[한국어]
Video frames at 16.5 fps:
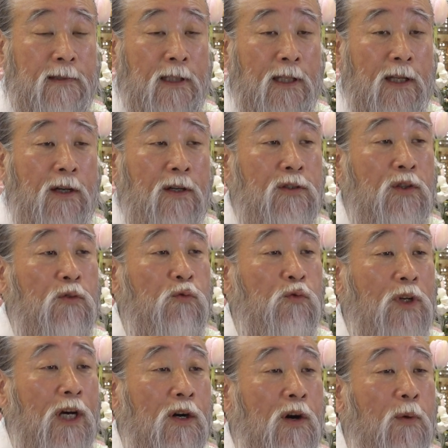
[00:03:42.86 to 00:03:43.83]
이것을
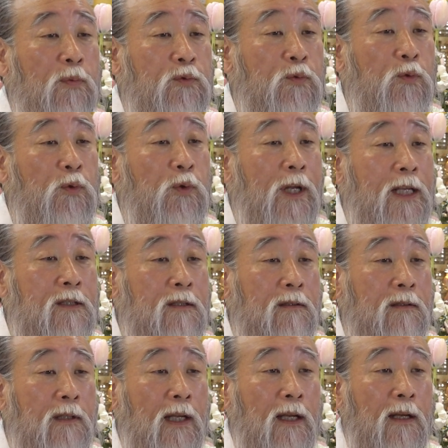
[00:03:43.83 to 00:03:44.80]
우리가 흡수를
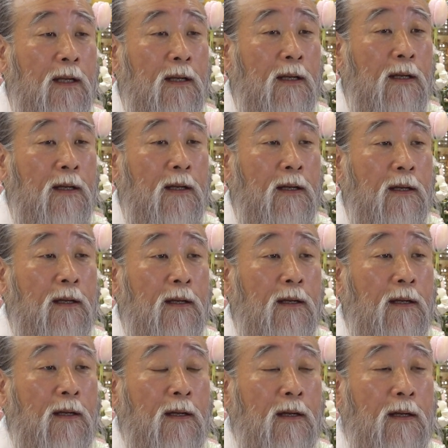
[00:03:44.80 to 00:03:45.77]
했을 때
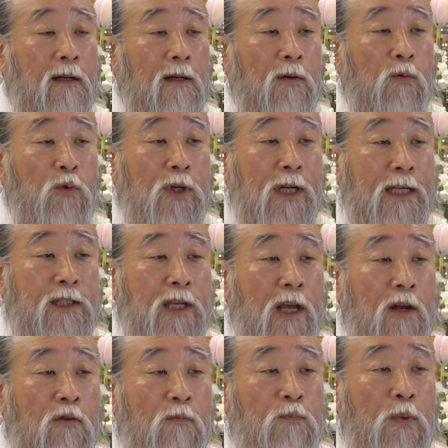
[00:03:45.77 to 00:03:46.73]
우리가
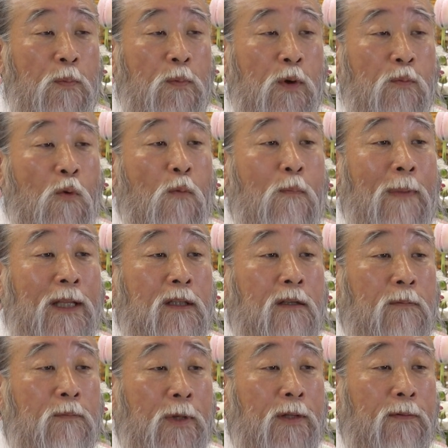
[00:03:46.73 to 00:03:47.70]
새로운 법을 못
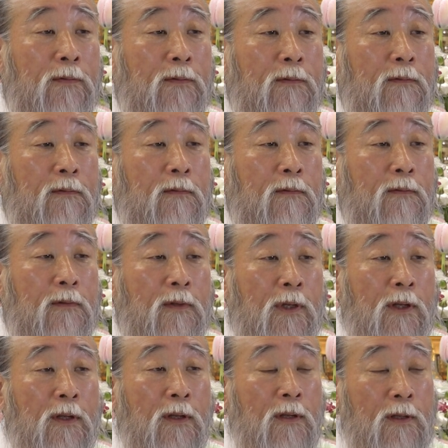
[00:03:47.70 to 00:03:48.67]
만들면
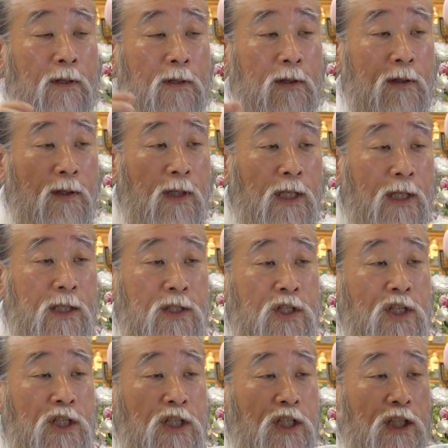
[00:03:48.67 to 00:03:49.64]
이
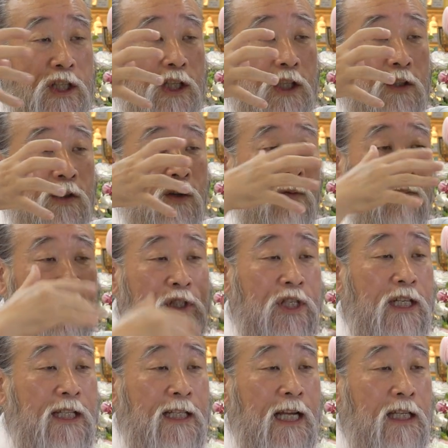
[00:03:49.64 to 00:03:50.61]
지식이 너무
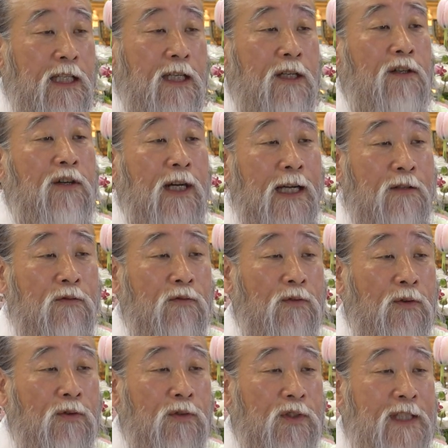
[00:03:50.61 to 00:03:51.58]
질량이
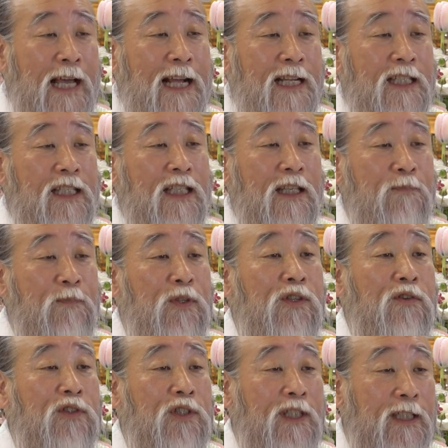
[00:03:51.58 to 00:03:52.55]
커가지고 상식이
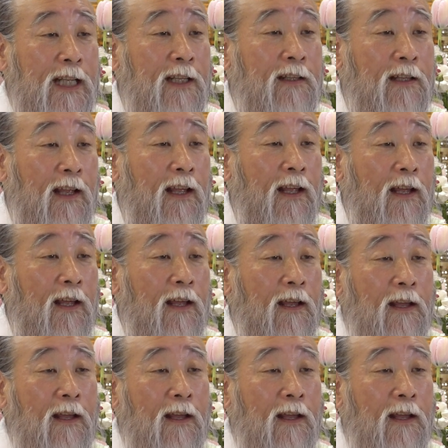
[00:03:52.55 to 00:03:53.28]
빚어질 텐데